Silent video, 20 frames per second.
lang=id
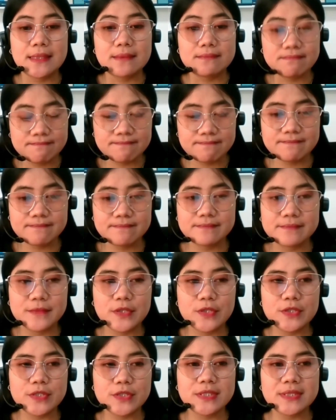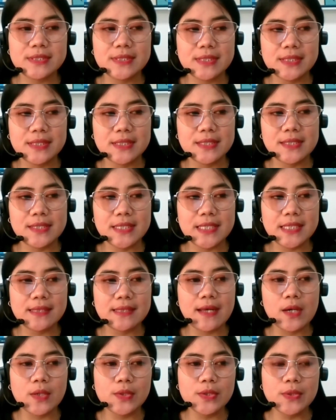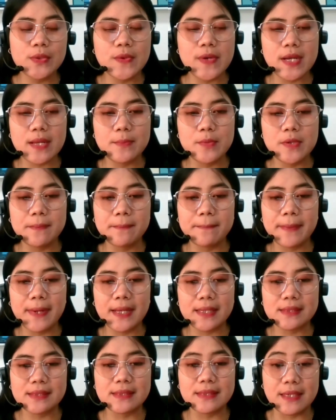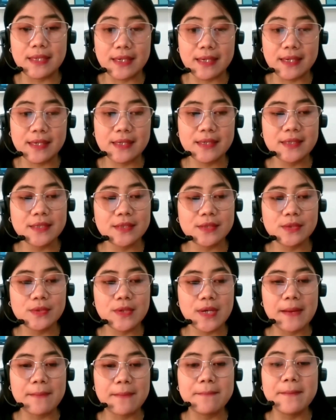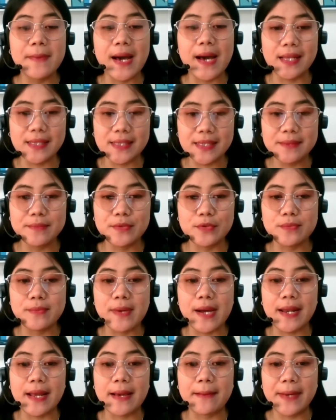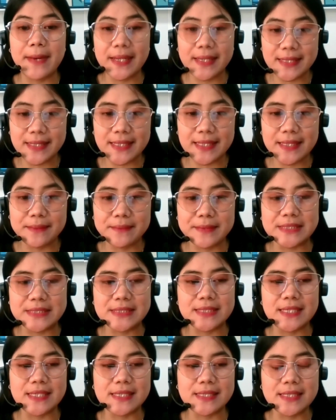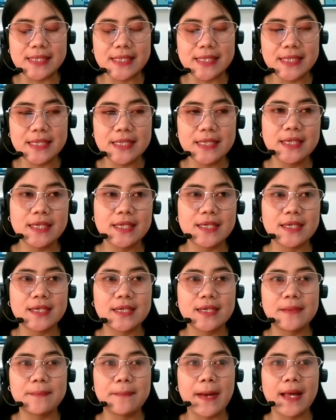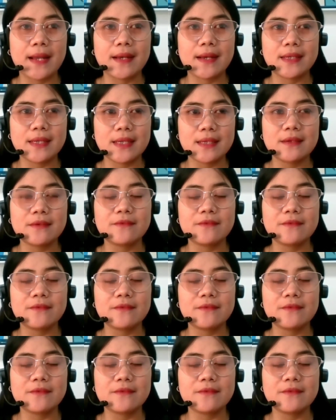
Mm-mm. Terus eh, di tahun 2004-nya itu kembali berubah nama nih menjadi eh, Panin